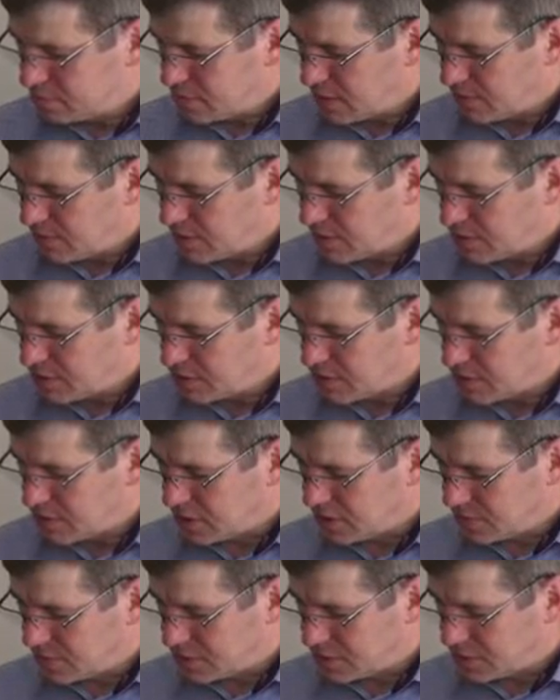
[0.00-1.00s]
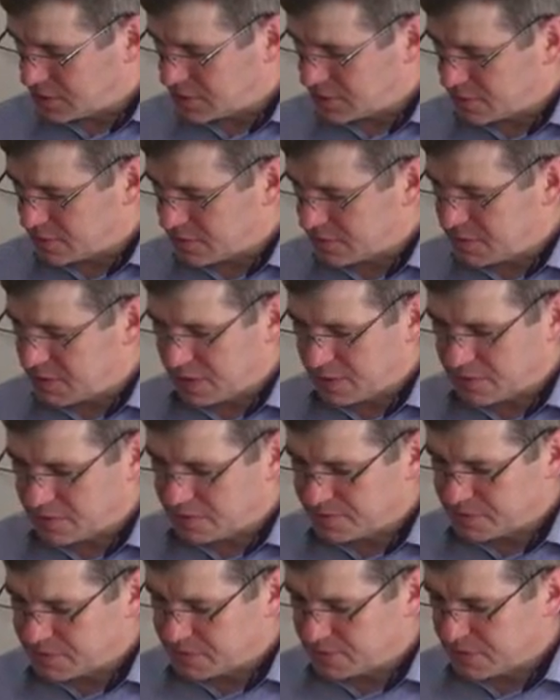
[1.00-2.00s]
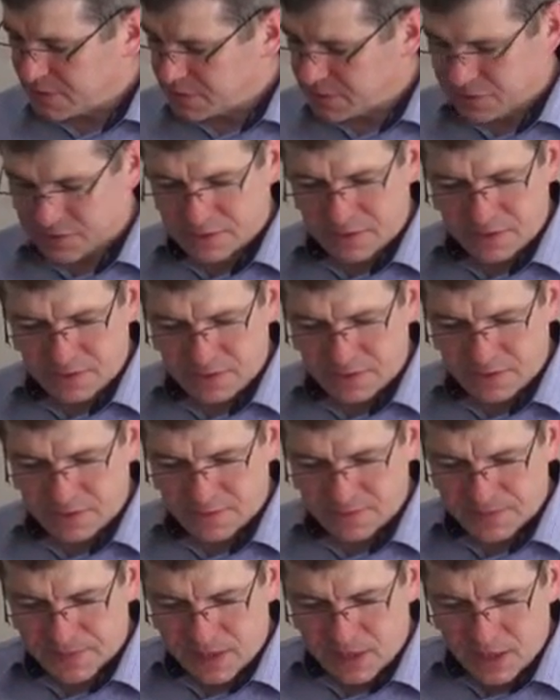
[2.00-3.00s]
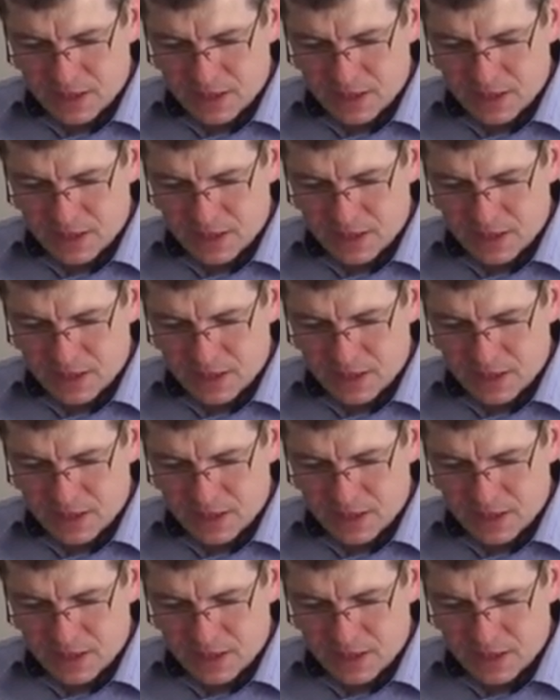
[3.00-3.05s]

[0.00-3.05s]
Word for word: te pierwsze, pierwsze rozdziały, pierwszy rozdział.